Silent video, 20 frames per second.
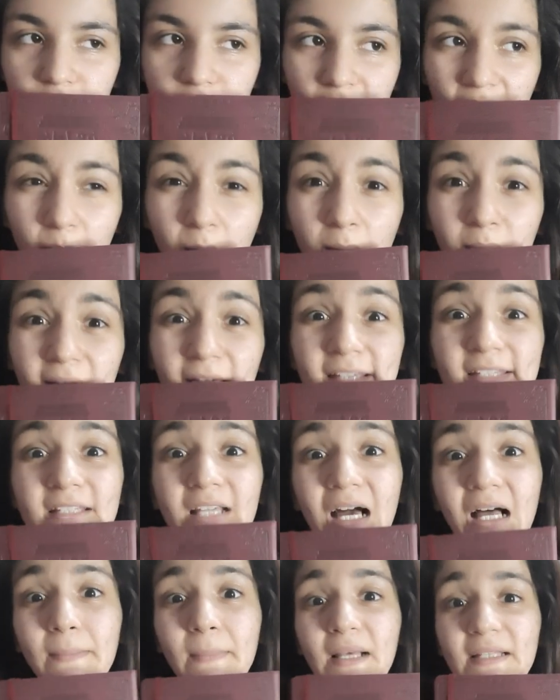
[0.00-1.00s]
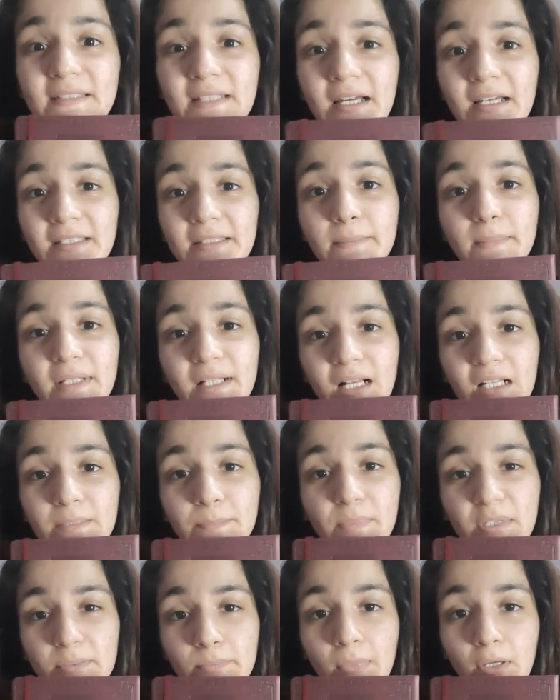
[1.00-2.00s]
Ama keşke almasaydım. Biraz
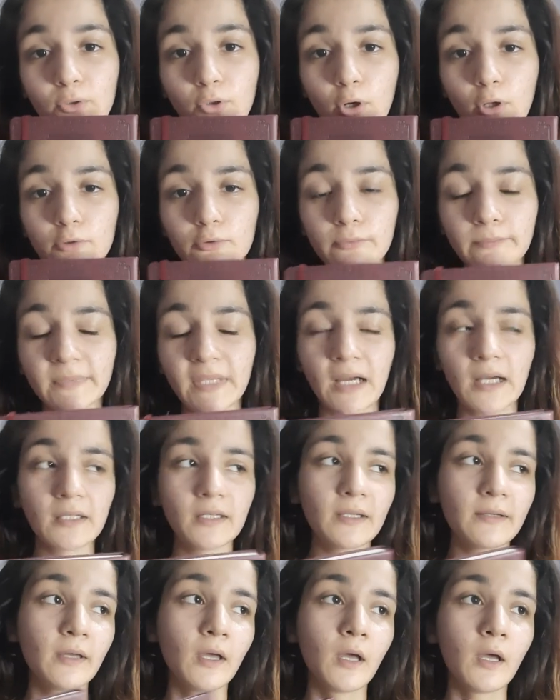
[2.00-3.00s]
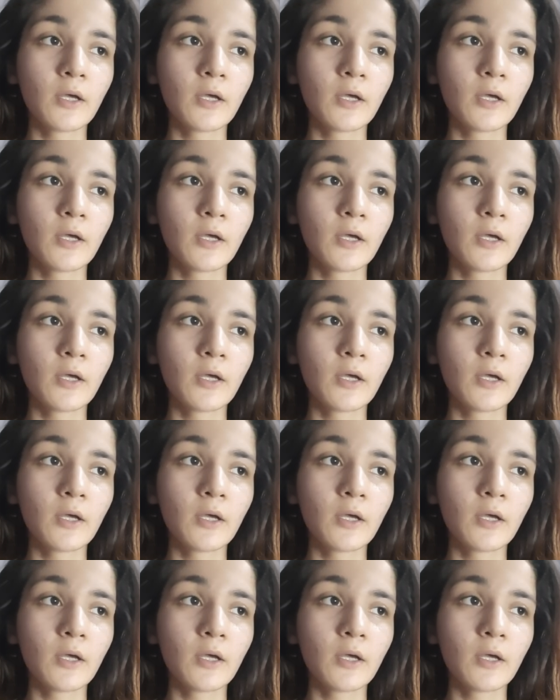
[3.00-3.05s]
pişman oldum yani.